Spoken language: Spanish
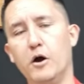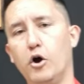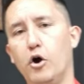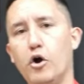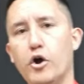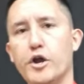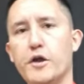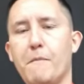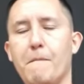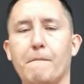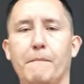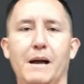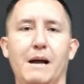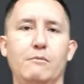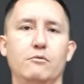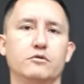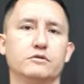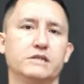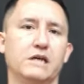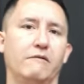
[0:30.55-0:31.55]
Hoy
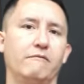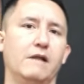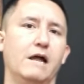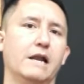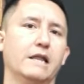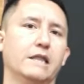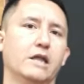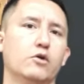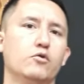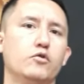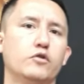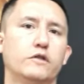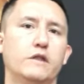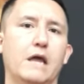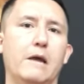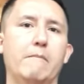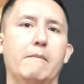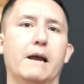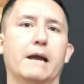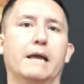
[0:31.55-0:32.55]
vamos a hablar de un
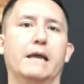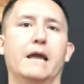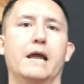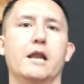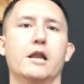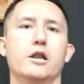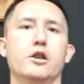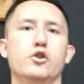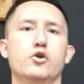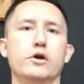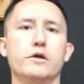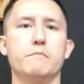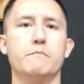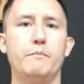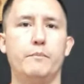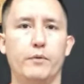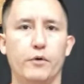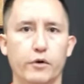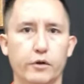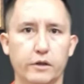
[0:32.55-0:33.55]
tema que no
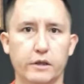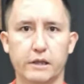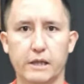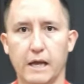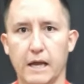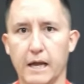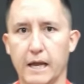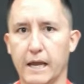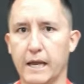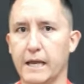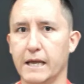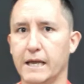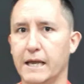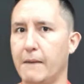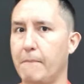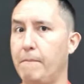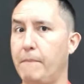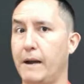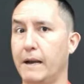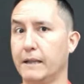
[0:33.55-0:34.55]
importa en
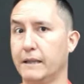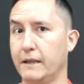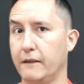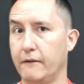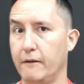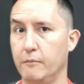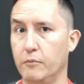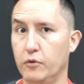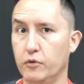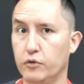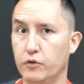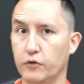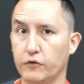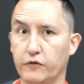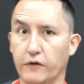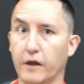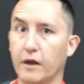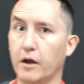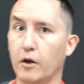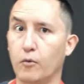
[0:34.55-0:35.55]
qué parte del
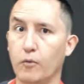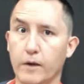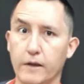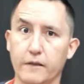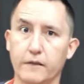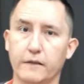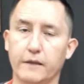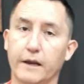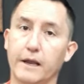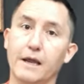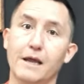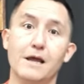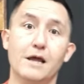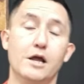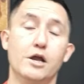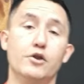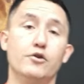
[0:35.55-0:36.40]
mundo se encuentre,